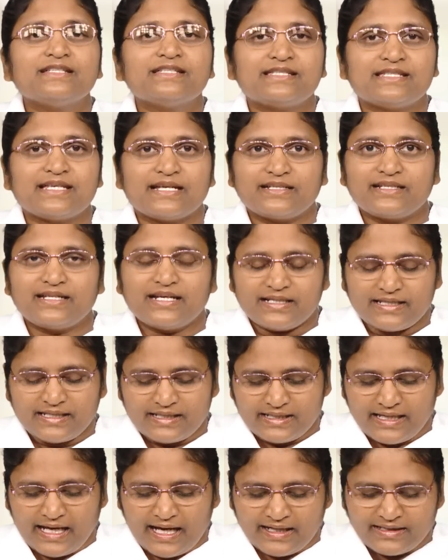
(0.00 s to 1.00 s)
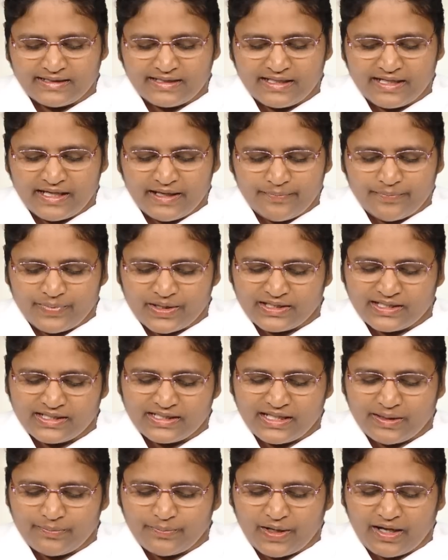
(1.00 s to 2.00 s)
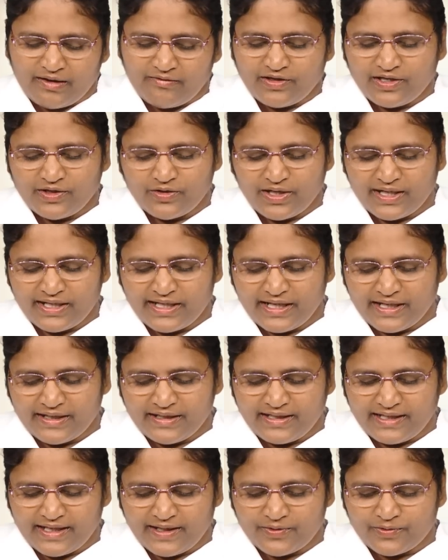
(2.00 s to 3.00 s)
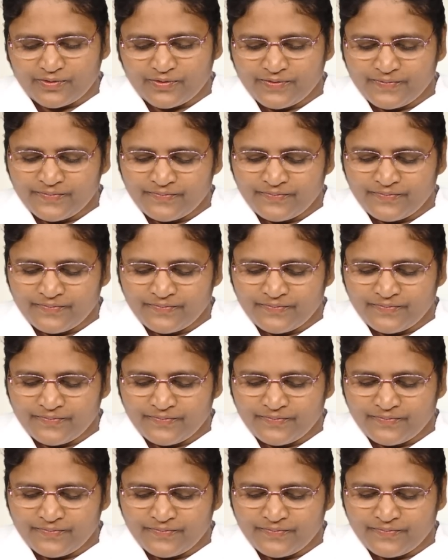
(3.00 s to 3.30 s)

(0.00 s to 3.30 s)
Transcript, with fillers: సద్గతి దాతనే పతిత పావనులని అంటారు